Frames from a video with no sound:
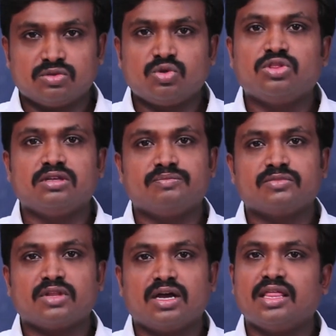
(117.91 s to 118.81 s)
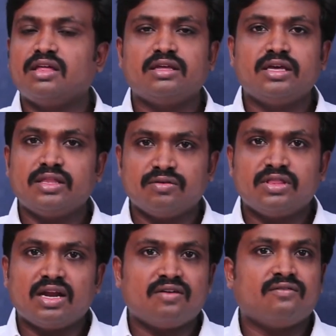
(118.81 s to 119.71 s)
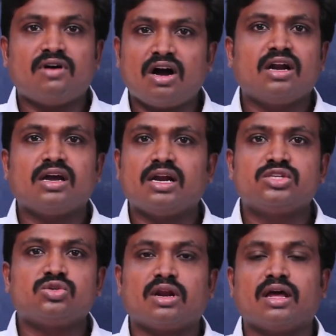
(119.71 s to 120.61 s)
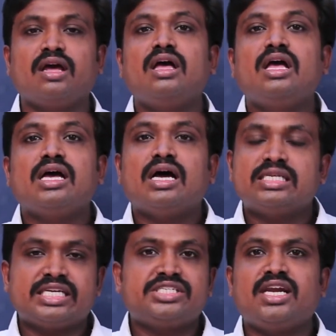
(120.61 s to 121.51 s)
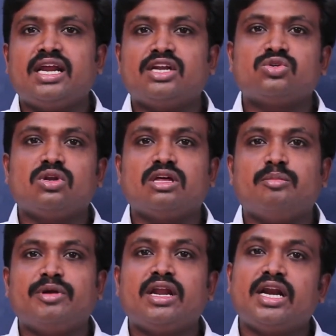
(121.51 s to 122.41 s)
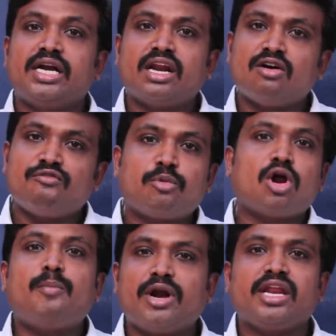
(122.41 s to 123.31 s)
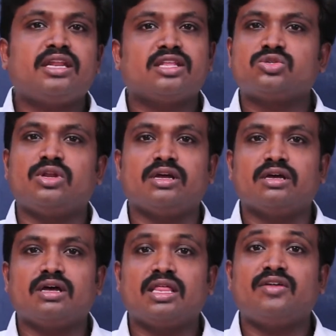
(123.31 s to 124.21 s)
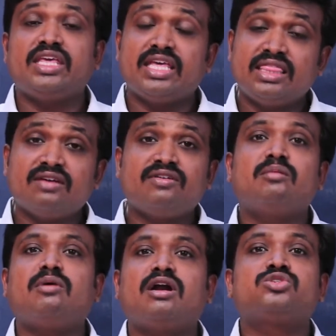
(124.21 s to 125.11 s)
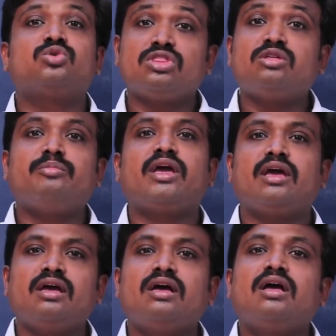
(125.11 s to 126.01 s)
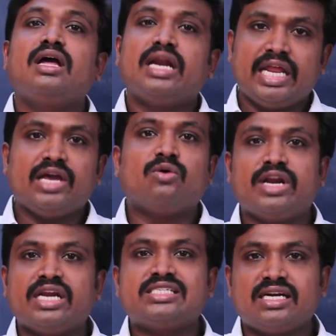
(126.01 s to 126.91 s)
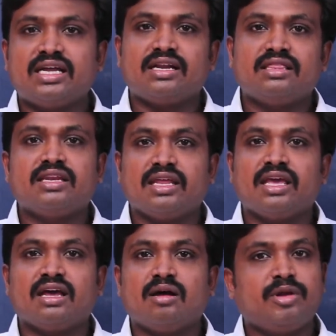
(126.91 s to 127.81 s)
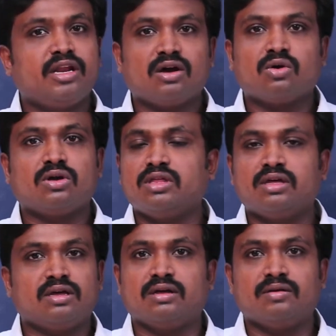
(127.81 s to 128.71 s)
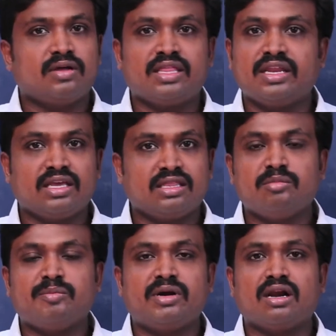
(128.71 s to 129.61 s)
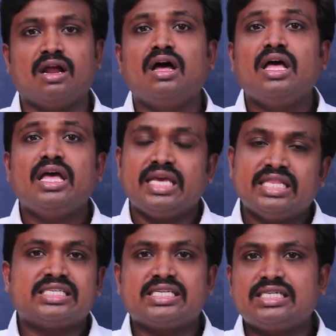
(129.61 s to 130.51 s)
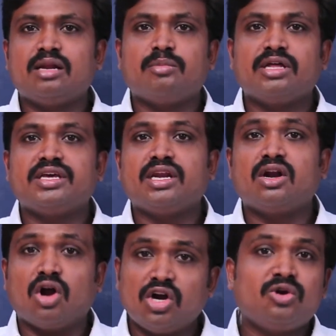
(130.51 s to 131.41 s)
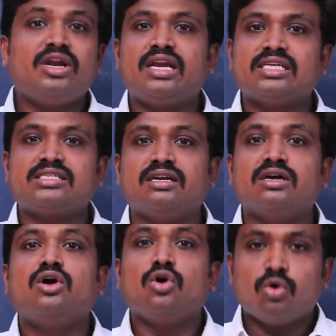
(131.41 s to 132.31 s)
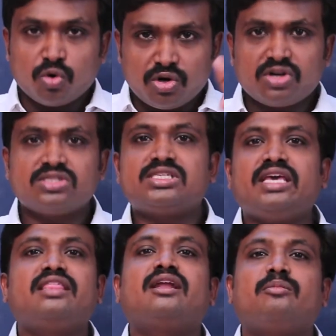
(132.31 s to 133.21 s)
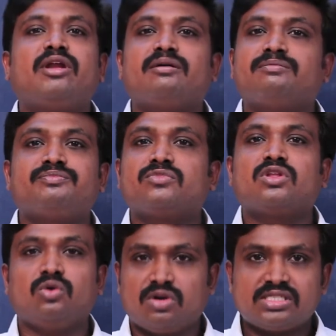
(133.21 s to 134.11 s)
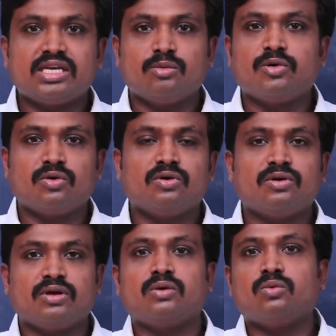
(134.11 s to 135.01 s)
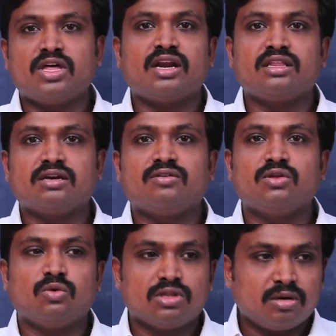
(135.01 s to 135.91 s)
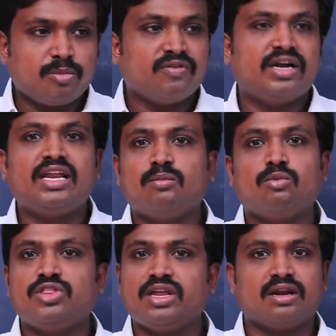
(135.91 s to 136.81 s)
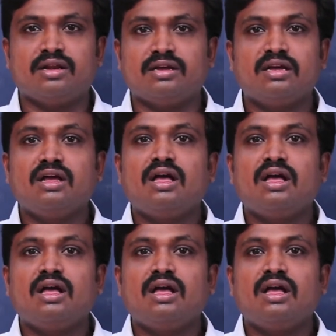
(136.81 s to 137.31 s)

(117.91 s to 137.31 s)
சொத்து அதாவது இது வந்து நான் வாகனங்கள்னு சொல்கிறேன் செக்ஷனில் என்ன சொல்லுது அப்படின்னா ரிட்டர்ன் ப்ராப்பர்ட்டின்னு தான் சொல்லியிருக்கு அதாவது எந்த விதமான சொத்துமே நீங்கள் ஒரு இன்னசெண்டாக இருந்துட்டீங்க அப்படின்னா அதை நீங்கள் திரும்ப பெற்றுக்கலாம் இந்த செக்ஷனில் பார்த்தீங்கன்னா நாட் ஒன்லி இன்னசென்ட் குற்றம் செய்த நபரே குற்றம் செய் இப்போது உதாரணத்துக்கு வந்து ஒருத்தர் போய் வண்டியில் மோதிடுறாரு